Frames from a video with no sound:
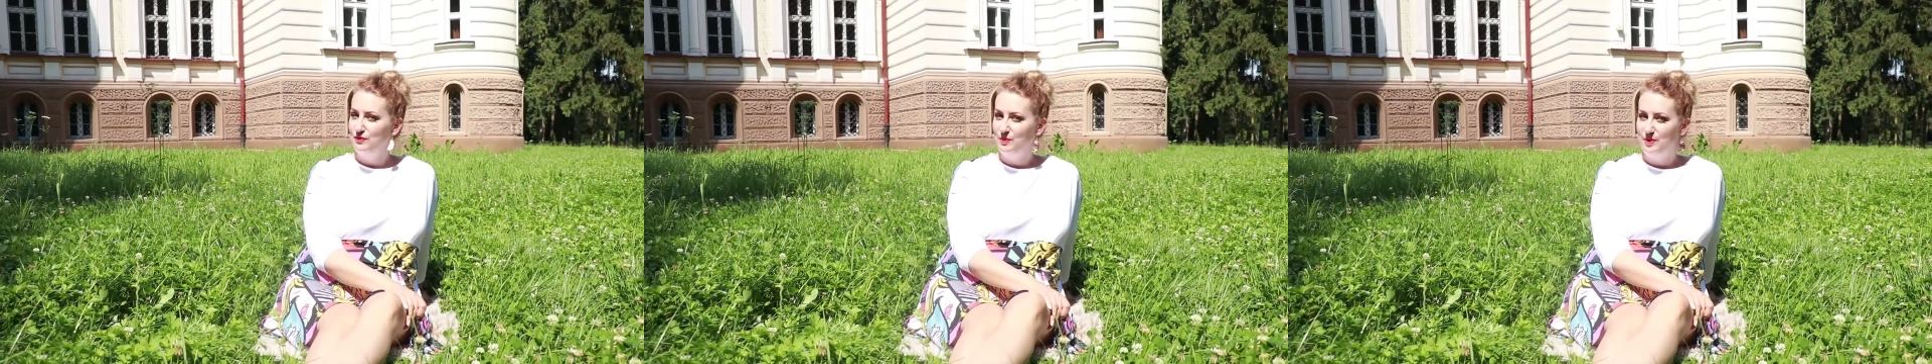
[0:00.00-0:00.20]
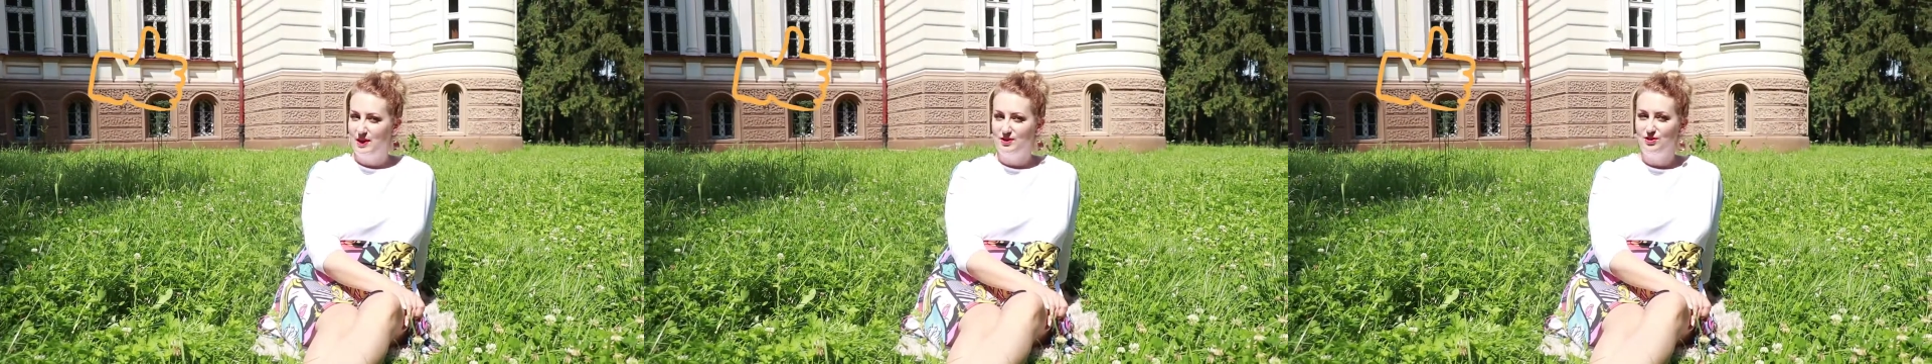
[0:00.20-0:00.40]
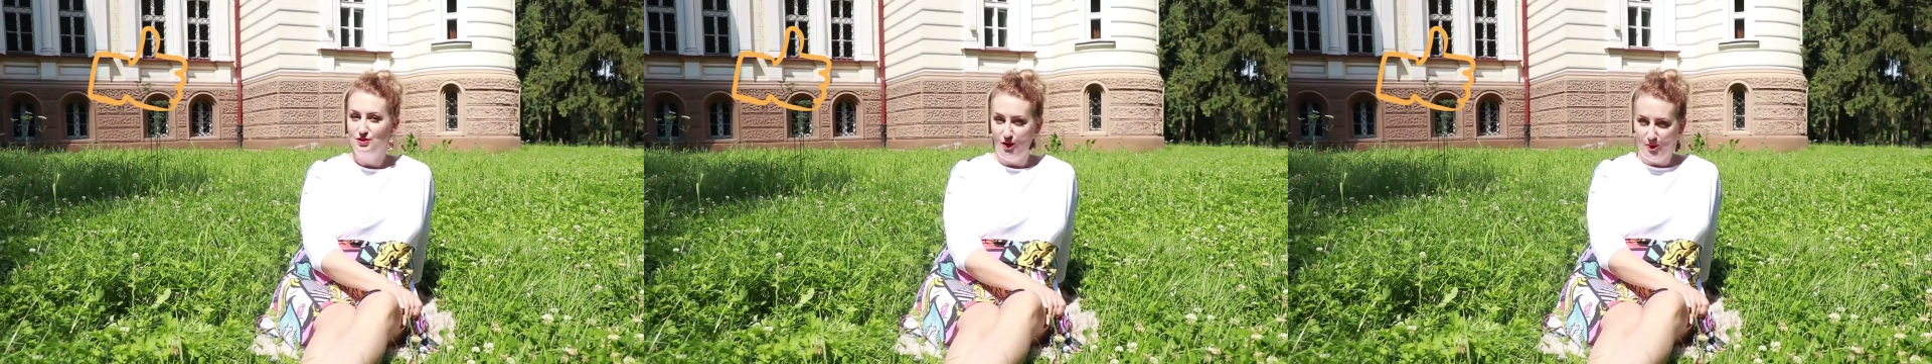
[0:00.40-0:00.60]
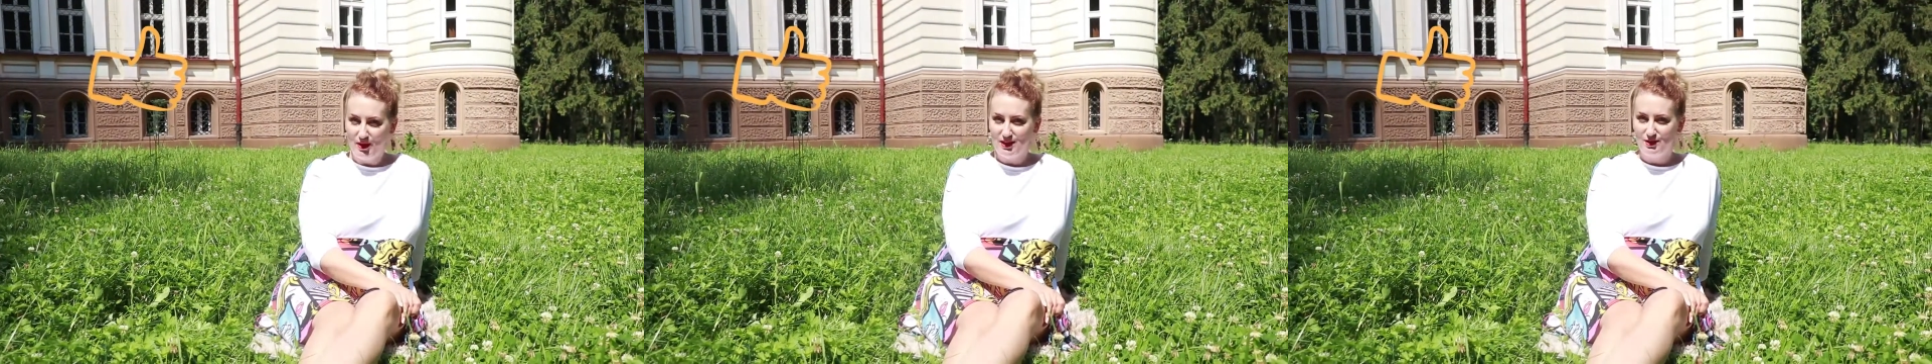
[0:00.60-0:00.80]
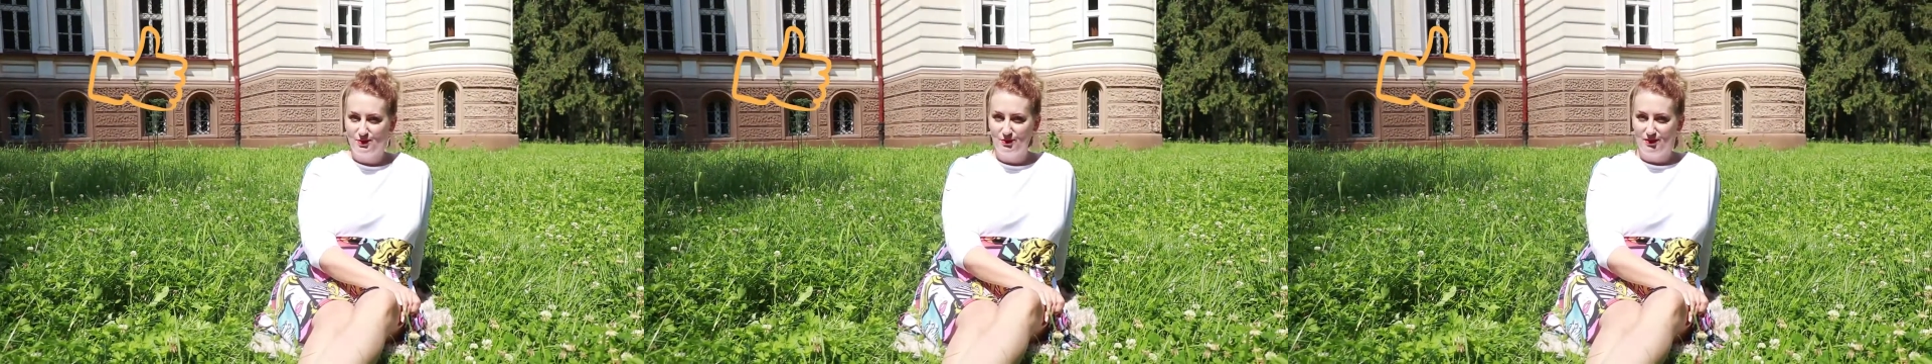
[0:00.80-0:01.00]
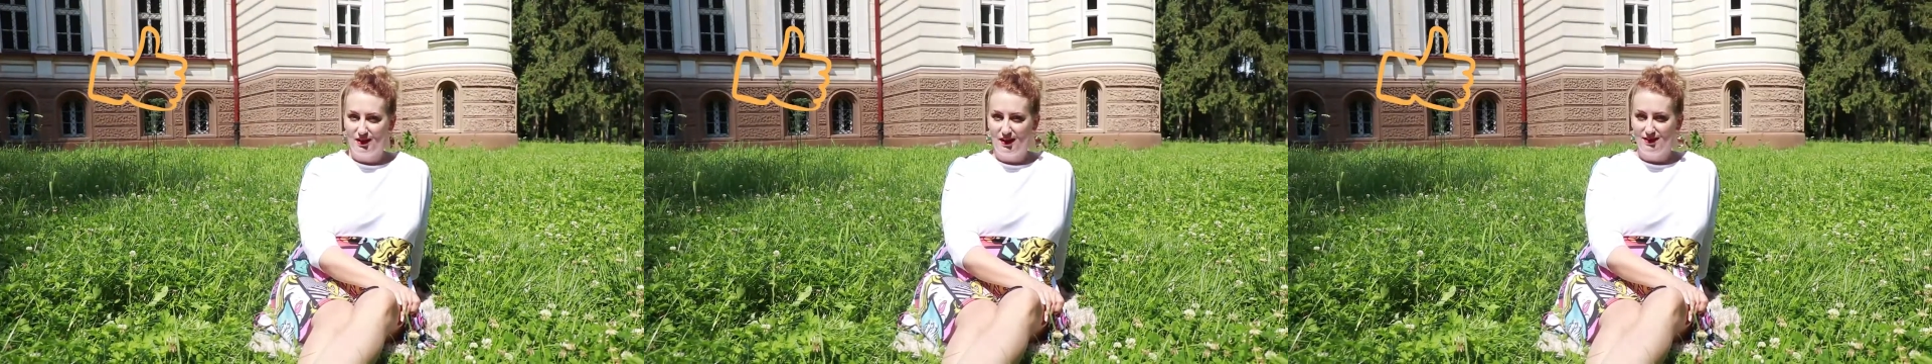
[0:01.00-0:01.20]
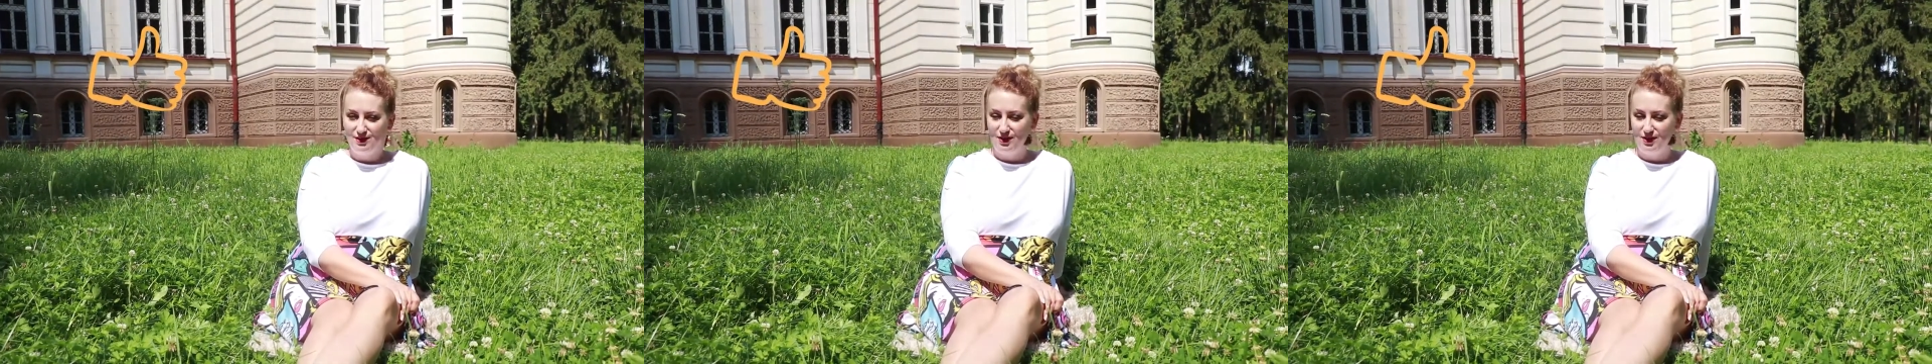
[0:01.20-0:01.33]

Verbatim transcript: wybrać dobre studia,